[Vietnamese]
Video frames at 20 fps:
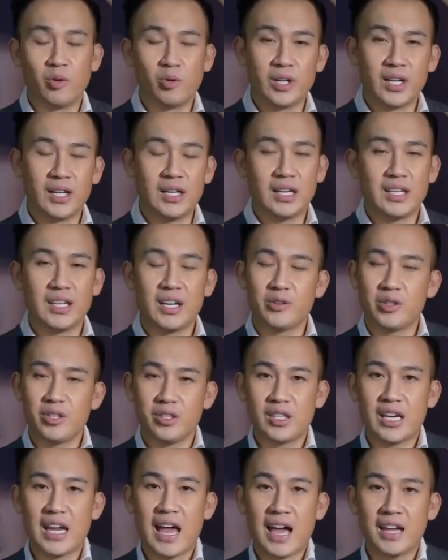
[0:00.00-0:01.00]
vũ nghĩ là nếu
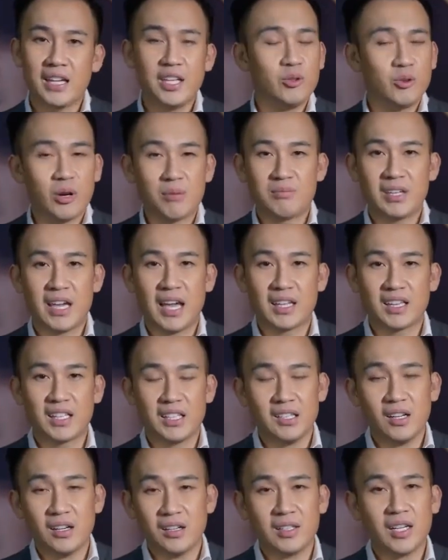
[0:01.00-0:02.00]
như đã yêu âm nhạc
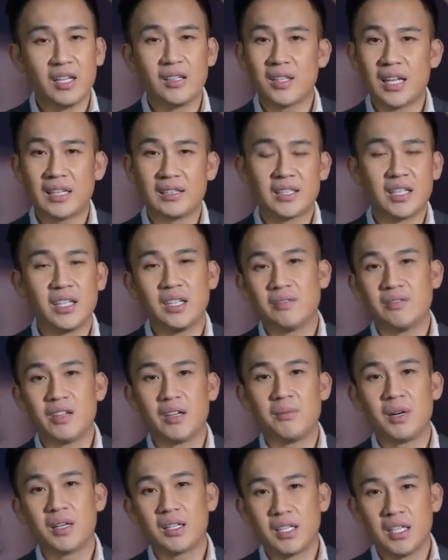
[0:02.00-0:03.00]
thì đừng nên thành kiến
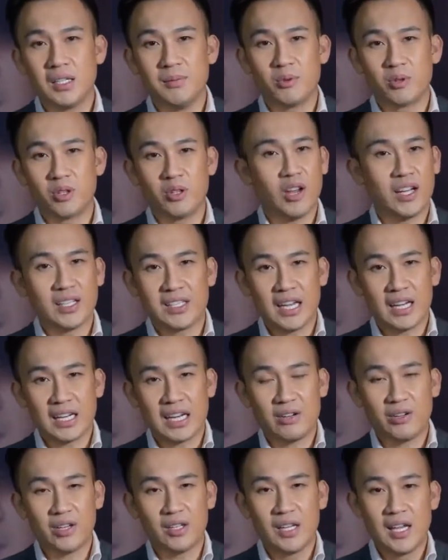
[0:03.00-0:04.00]
về bất kỳ một cái loại
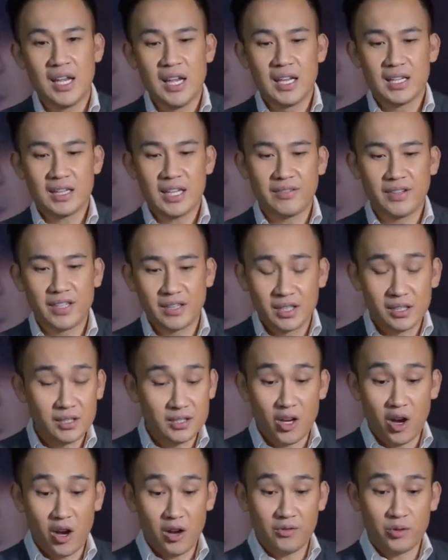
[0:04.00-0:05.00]
nhạc nào hết tại vì từ
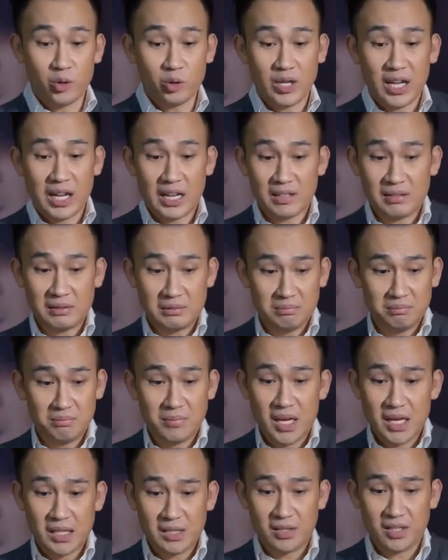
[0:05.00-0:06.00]
nhỏ vũ đã
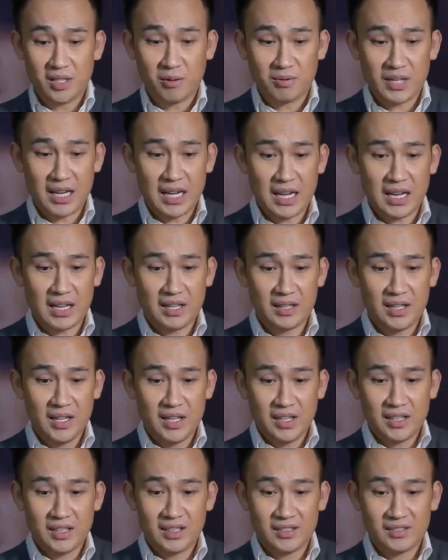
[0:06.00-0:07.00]
mê những giọng ca
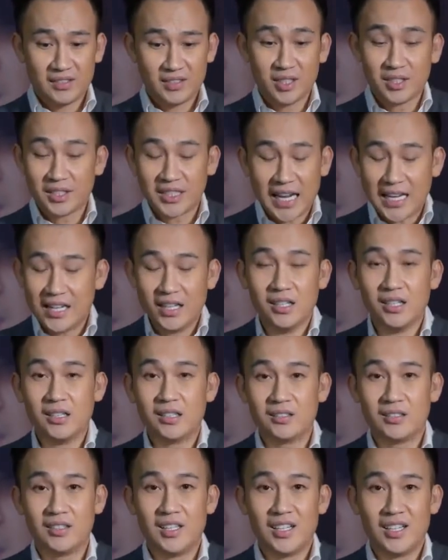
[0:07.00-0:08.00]
từ cải
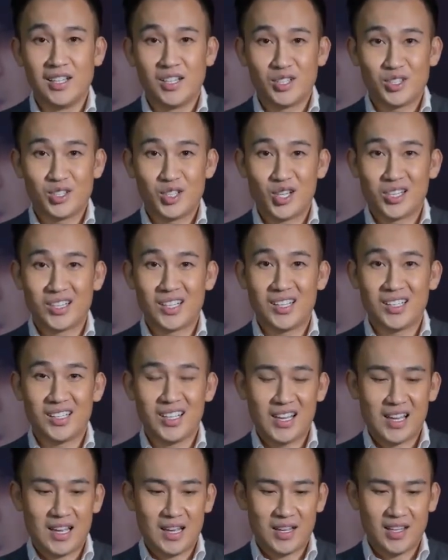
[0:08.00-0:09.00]
lương cho
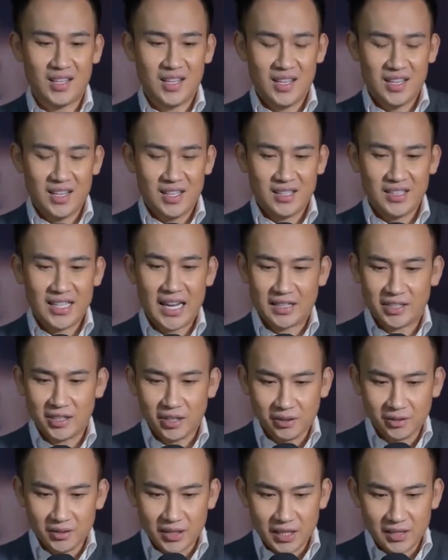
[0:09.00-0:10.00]
tới uh, nhạc
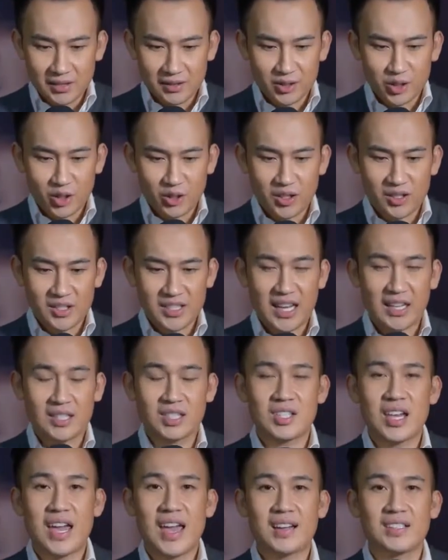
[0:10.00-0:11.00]
trữ tình cho tới
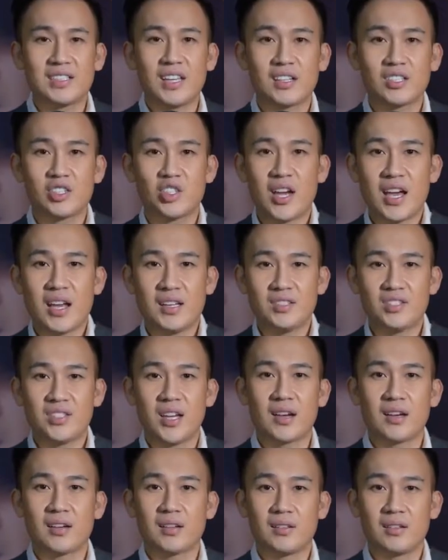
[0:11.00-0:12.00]
nhạc sang nhạc jazz
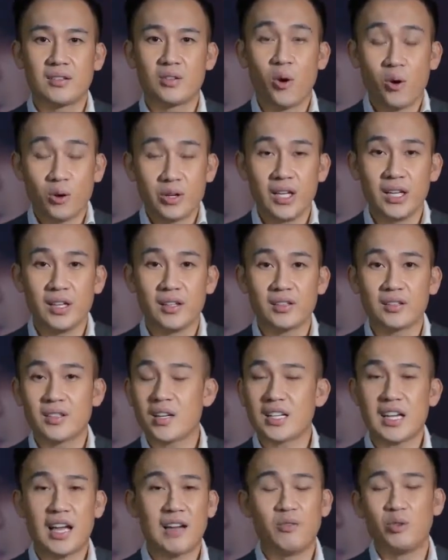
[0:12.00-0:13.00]
nhạc cổ điển
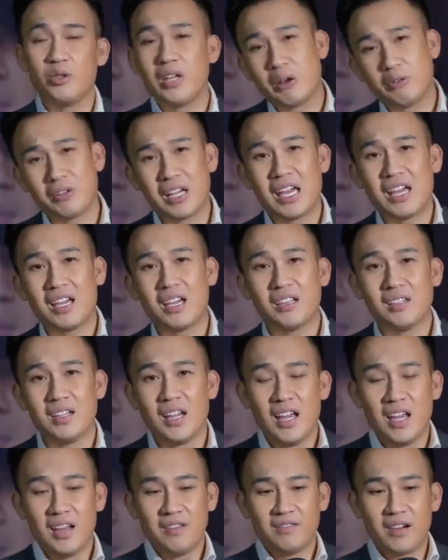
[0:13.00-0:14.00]
tất cả vũ đều nghe hết
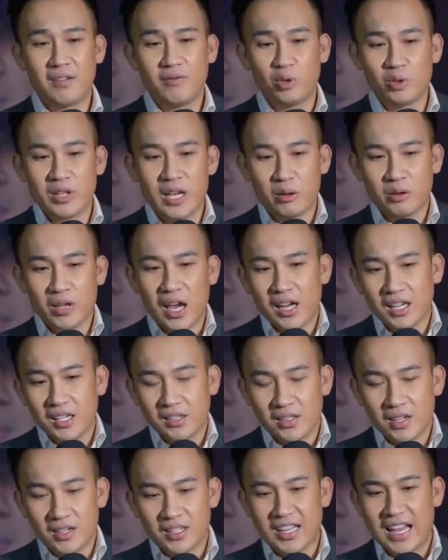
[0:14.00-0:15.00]
và vũ đều
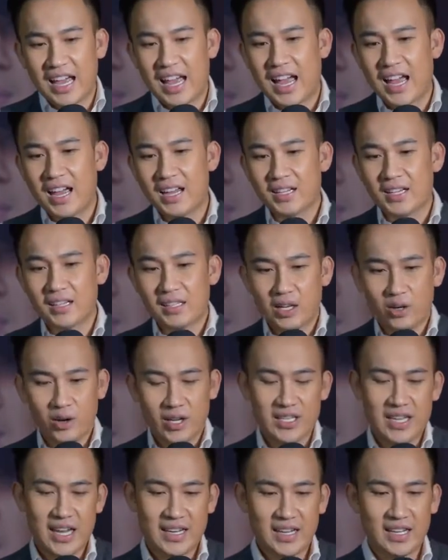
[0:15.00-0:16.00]
thấy tất cả các thể
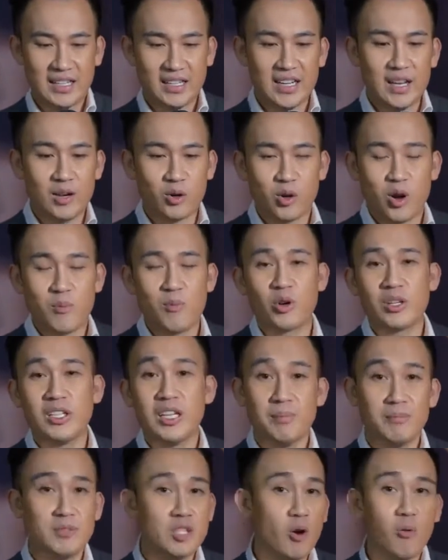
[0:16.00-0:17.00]
loại nhạc này đều có một
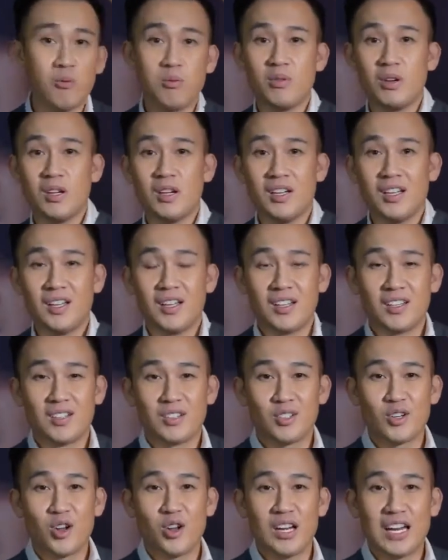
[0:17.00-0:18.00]
cái điểm chung
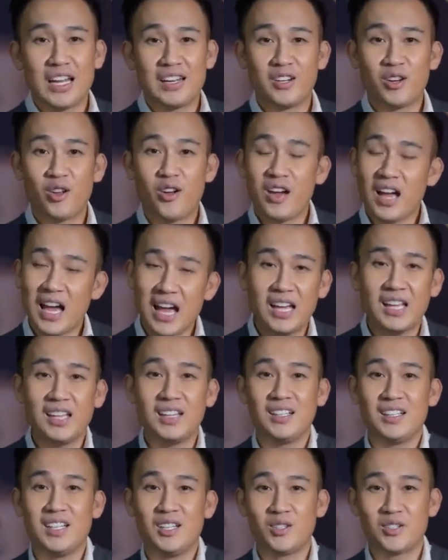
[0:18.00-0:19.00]
đó là nó
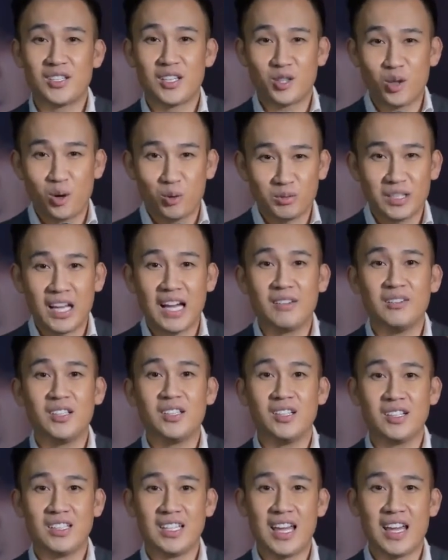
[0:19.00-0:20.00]
hay thì nó sẽ tồn tại
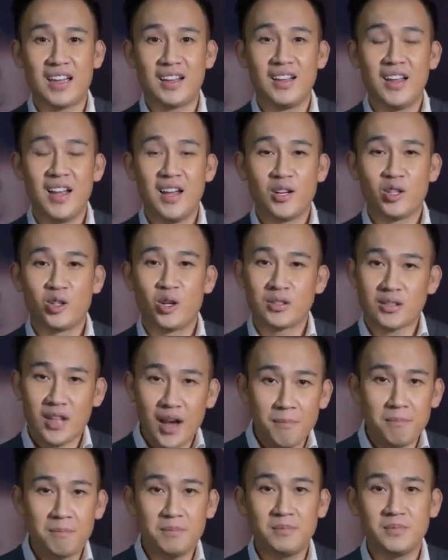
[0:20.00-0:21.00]
với thời gian nó
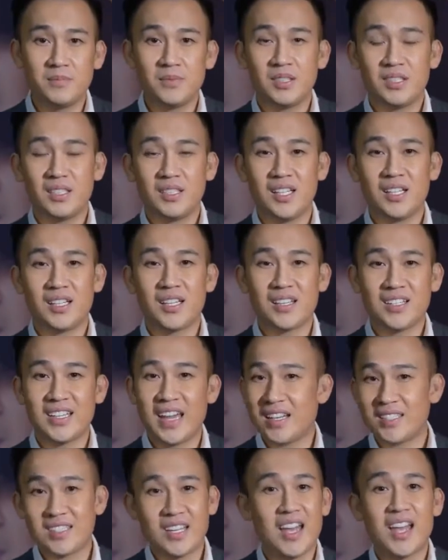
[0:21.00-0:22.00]
thấm thì khán
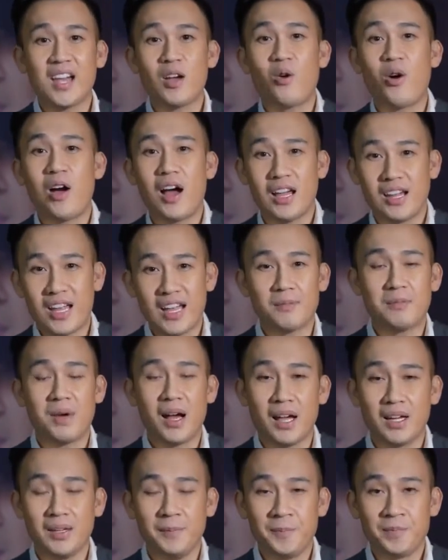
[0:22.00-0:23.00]
giả sẽ hát hoài hát
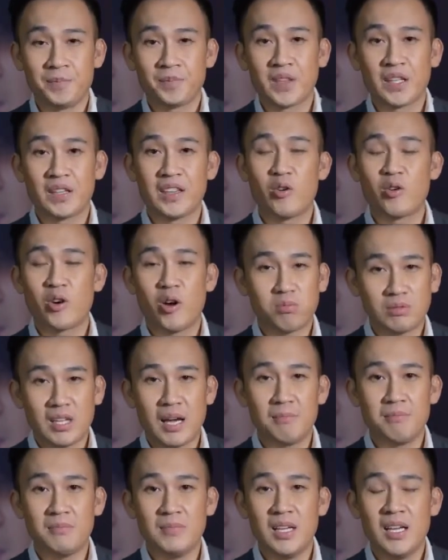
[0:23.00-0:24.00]
mãi nếu không
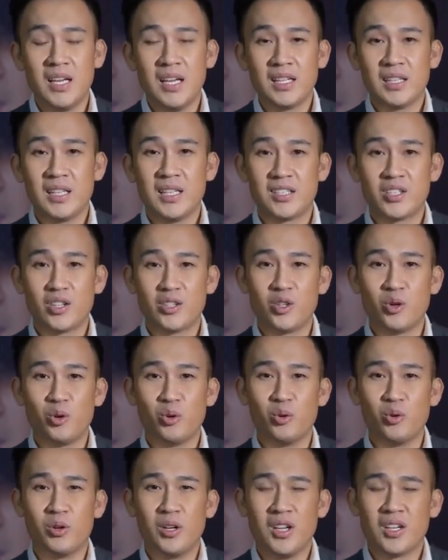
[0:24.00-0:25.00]
thấm thì cho
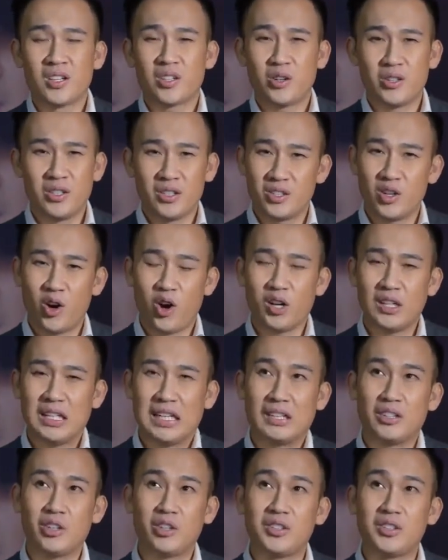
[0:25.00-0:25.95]
dù có được gọi là